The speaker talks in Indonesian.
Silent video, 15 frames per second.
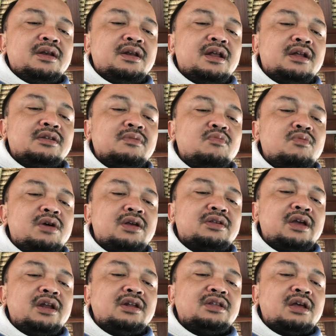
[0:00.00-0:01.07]
dan semua
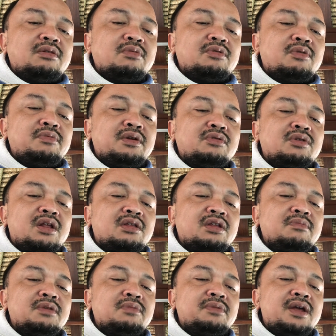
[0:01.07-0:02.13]
saya inisiasi untuk menyusul surat
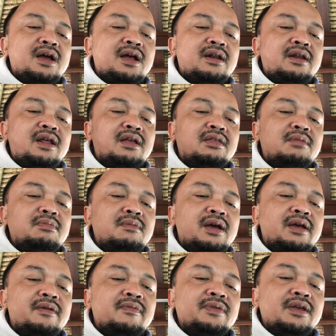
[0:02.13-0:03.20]
perihal niat baik